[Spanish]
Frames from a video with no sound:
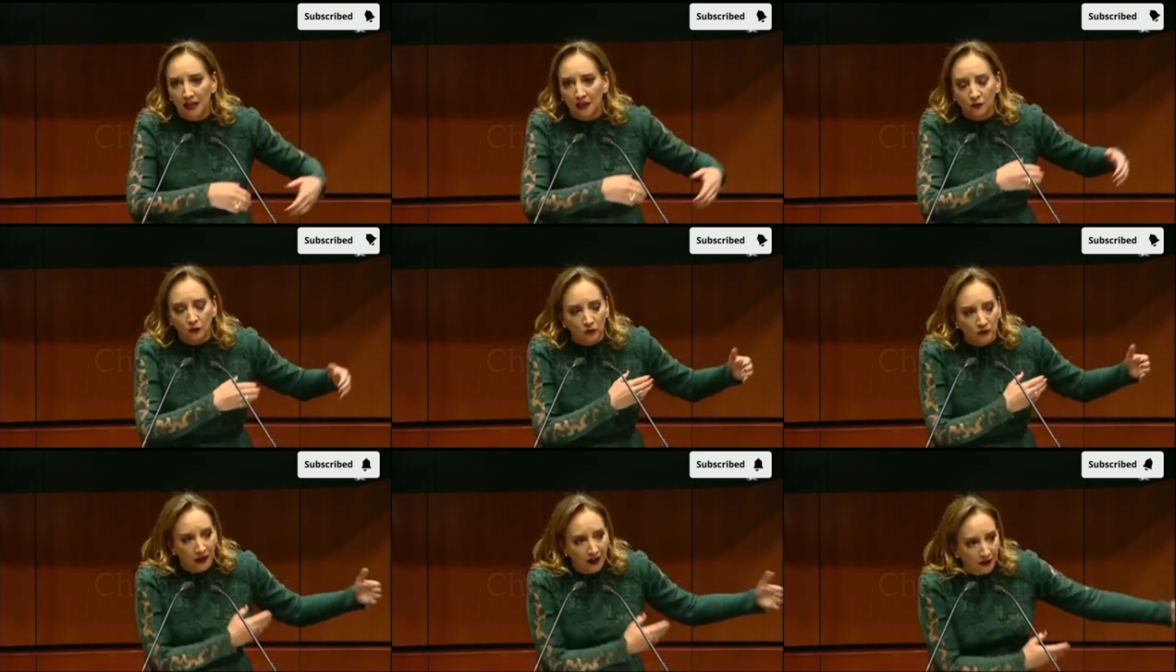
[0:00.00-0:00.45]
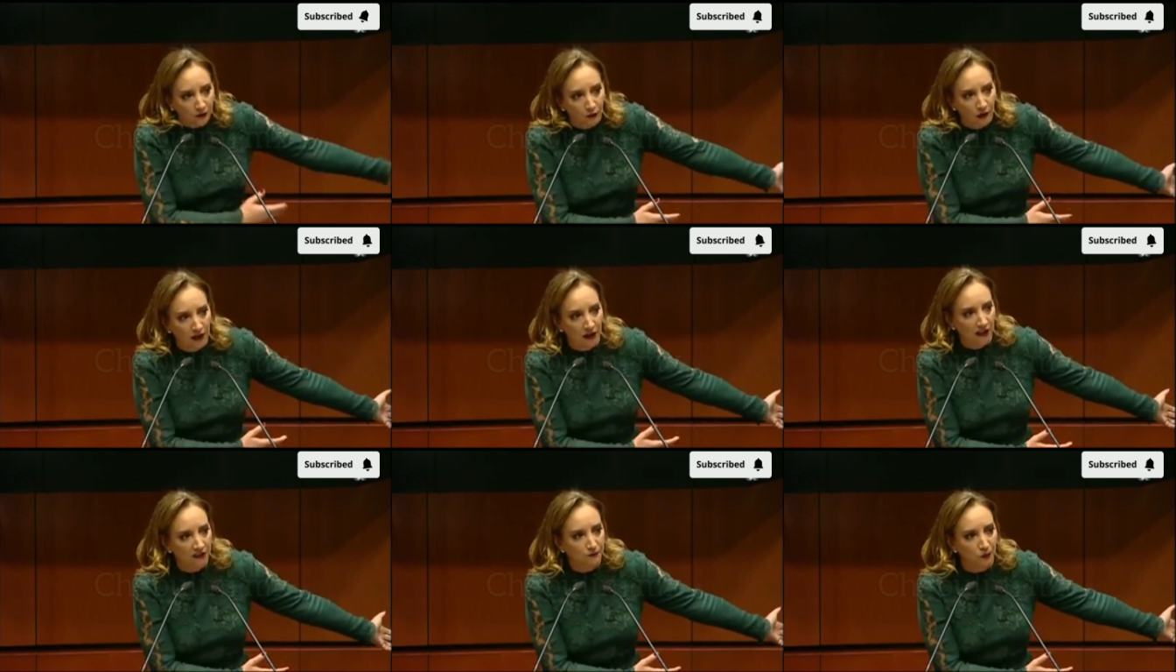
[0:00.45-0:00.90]
ayudando a
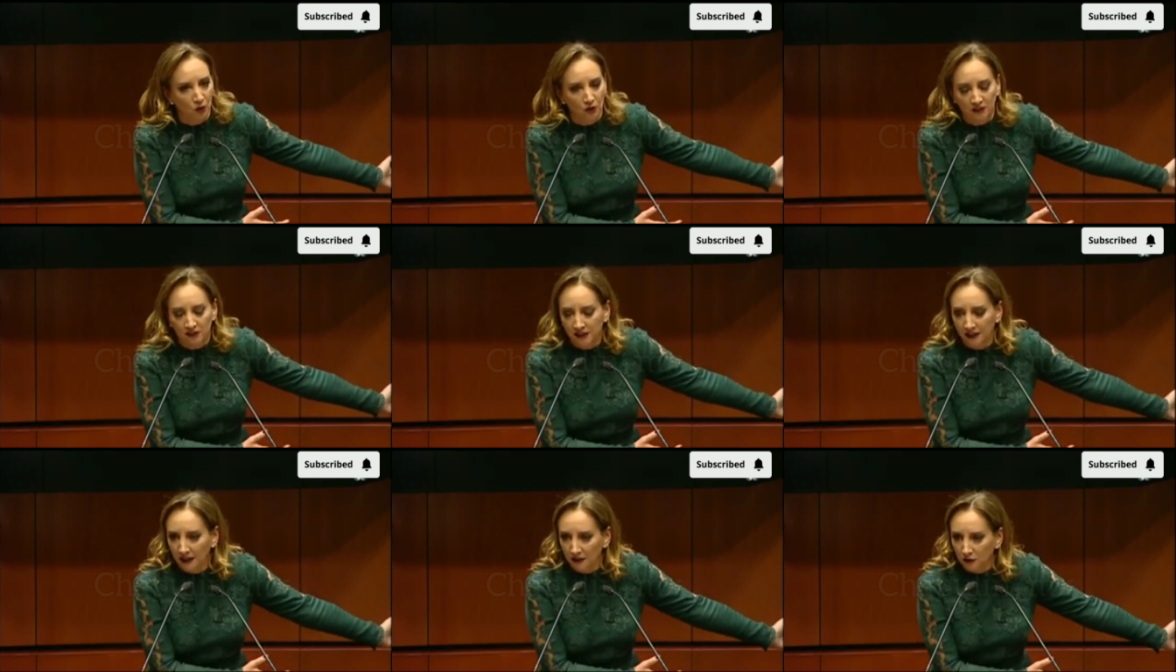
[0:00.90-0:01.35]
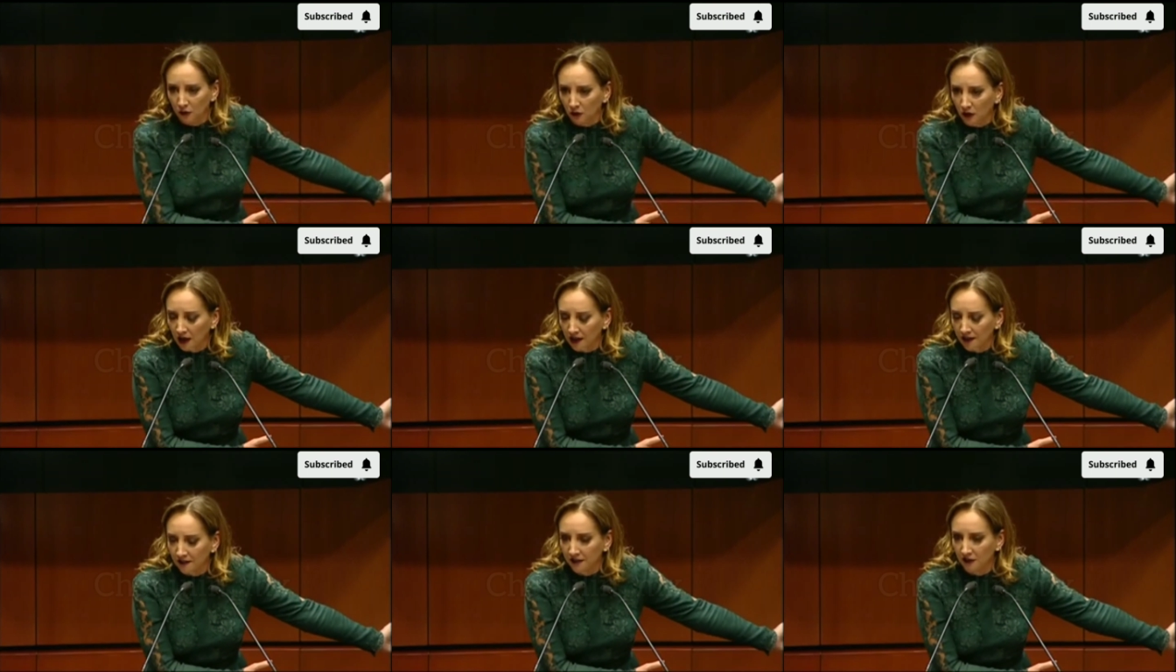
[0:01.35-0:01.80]
las policías
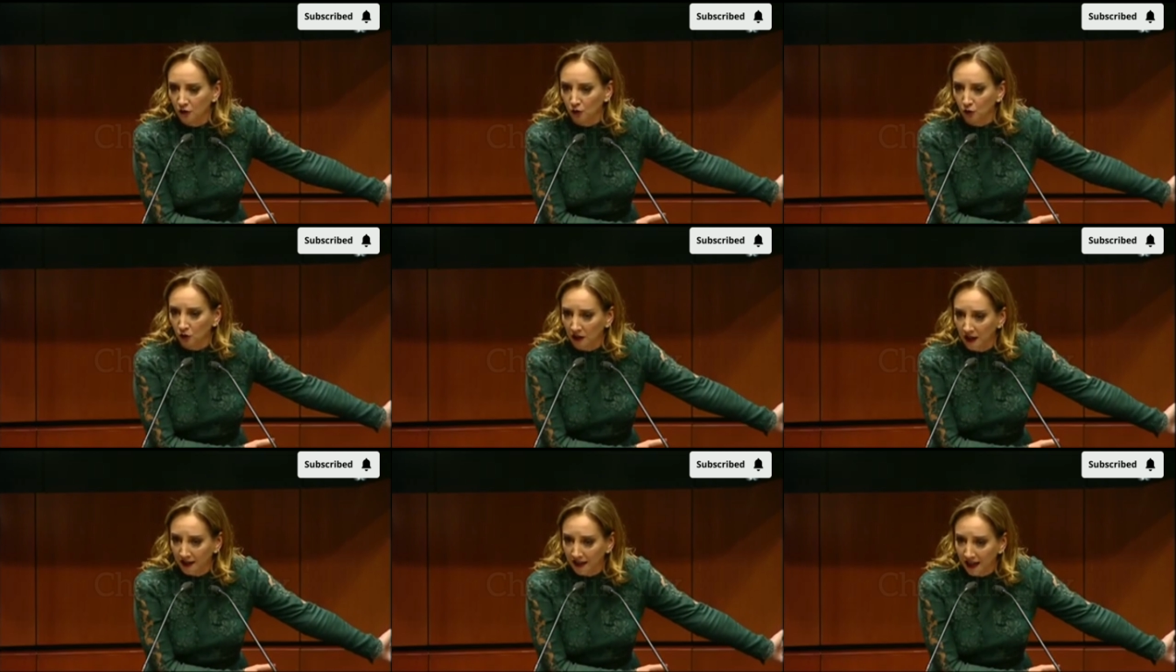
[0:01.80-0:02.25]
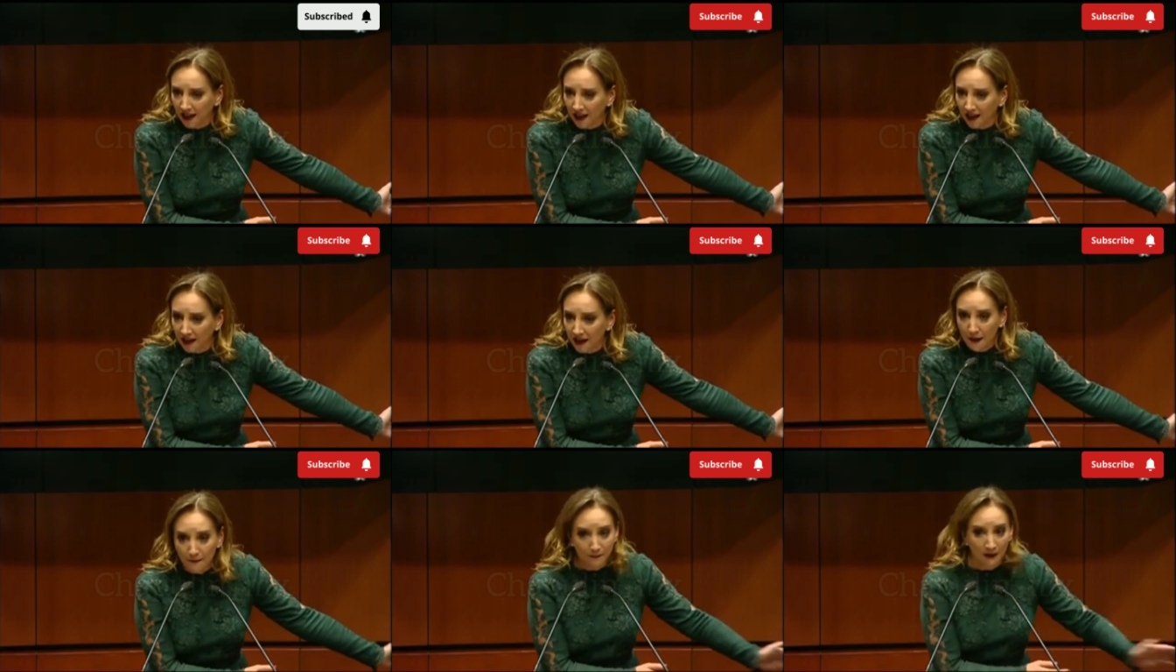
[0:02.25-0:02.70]
locales en su tarea.
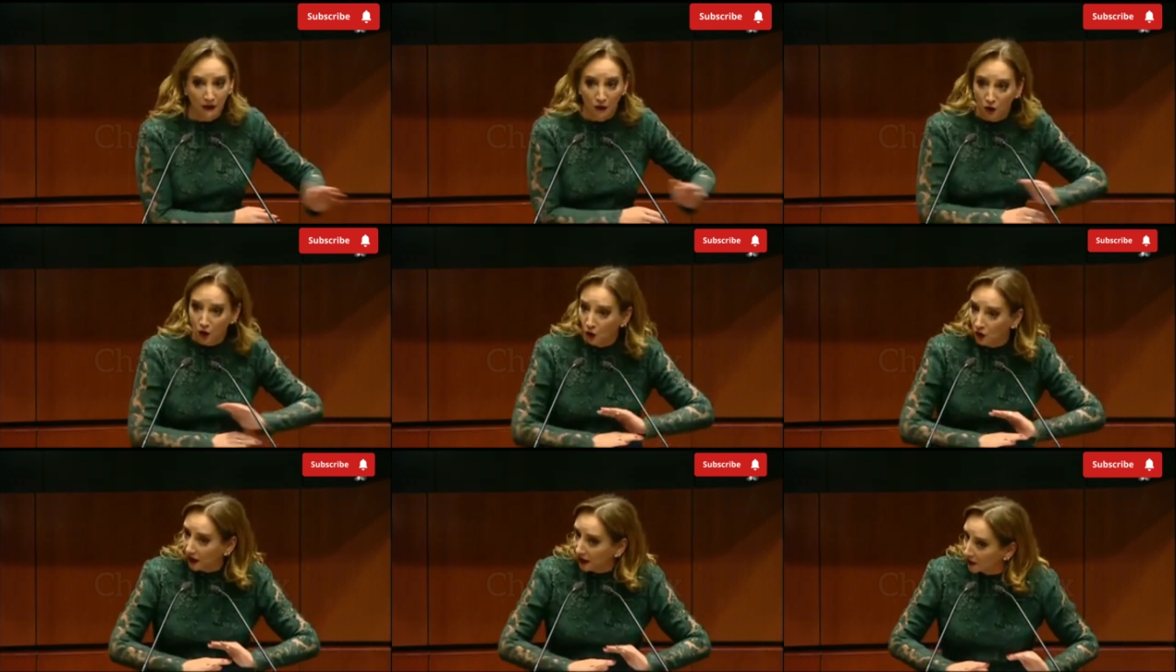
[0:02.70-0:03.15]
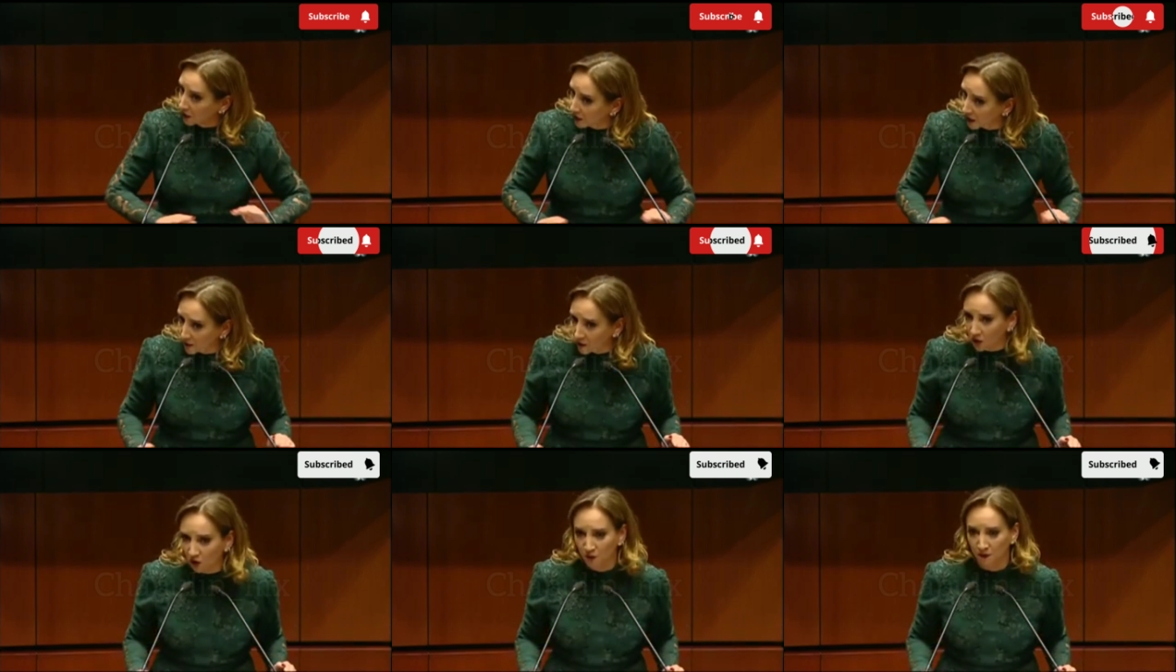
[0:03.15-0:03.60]
Pero lo que no
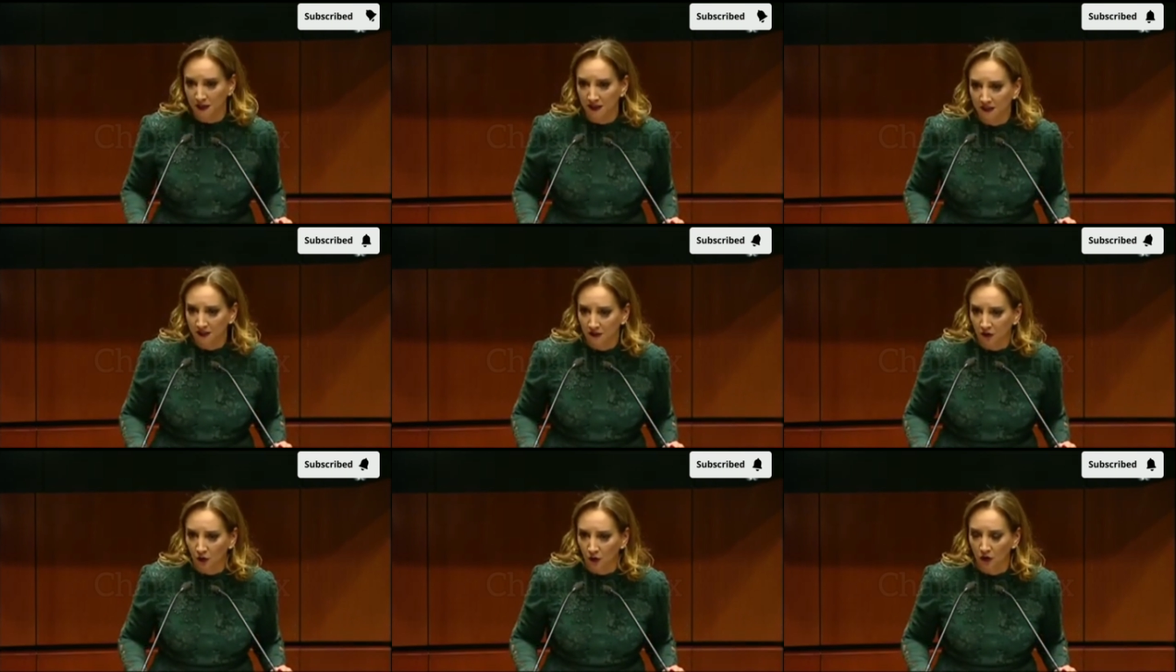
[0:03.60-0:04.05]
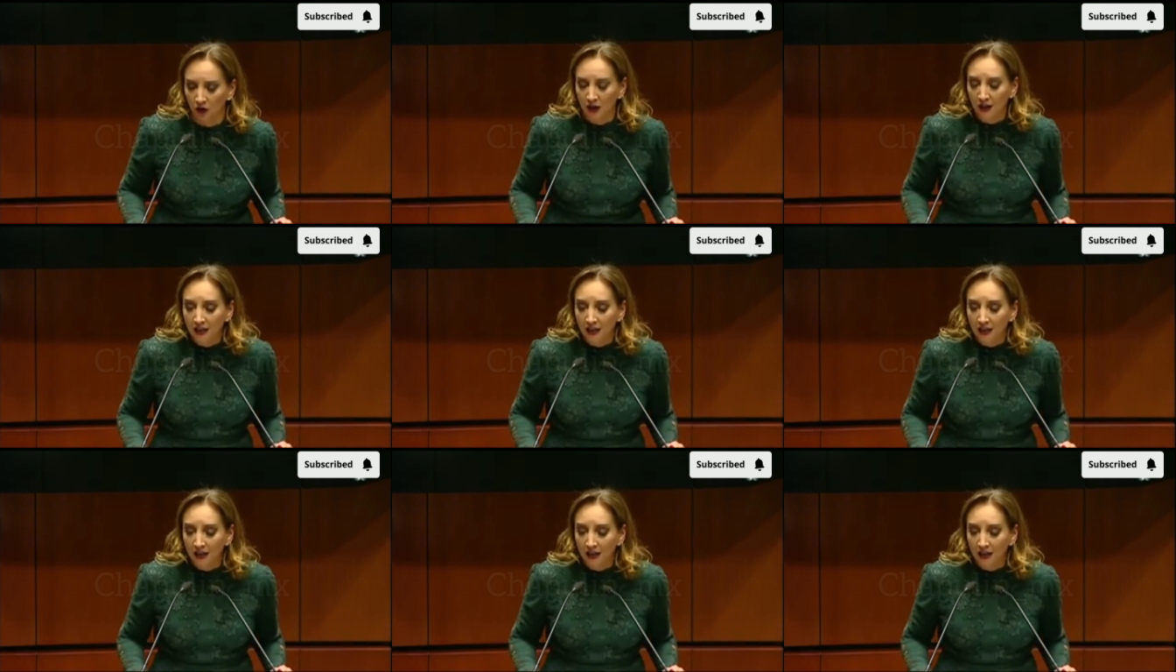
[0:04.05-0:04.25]
hemos visto